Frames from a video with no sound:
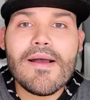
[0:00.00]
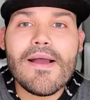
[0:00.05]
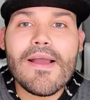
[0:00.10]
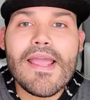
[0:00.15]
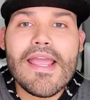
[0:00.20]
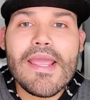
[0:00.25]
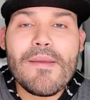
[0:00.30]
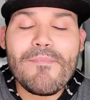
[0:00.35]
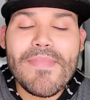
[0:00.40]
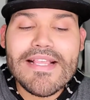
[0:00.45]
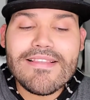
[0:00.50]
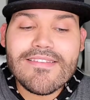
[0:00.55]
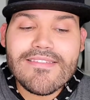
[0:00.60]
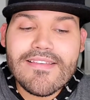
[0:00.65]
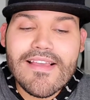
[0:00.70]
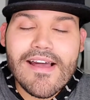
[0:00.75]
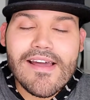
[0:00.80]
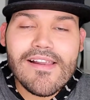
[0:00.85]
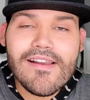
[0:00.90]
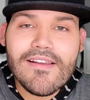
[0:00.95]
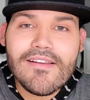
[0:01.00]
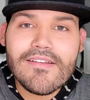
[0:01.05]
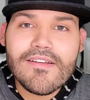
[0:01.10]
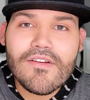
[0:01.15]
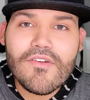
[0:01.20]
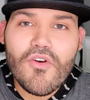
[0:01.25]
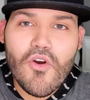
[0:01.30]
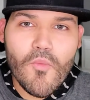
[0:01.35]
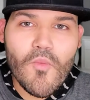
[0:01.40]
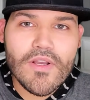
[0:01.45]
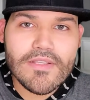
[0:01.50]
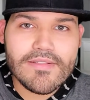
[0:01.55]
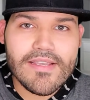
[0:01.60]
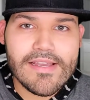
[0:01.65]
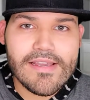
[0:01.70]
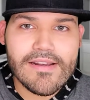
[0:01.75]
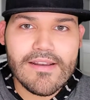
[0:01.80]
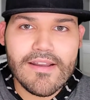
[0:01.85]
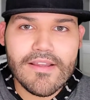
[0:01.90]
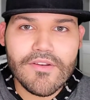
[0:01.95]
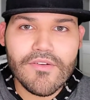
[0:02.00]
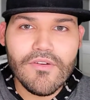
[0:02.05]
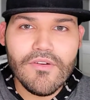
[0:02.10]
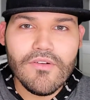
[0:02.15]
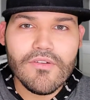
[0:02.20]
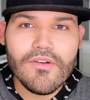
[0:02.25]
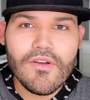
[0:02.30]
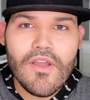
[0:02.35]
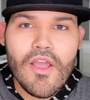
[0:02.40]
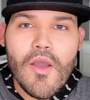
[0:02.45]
eh, pensar cómo hacerla, ¿no?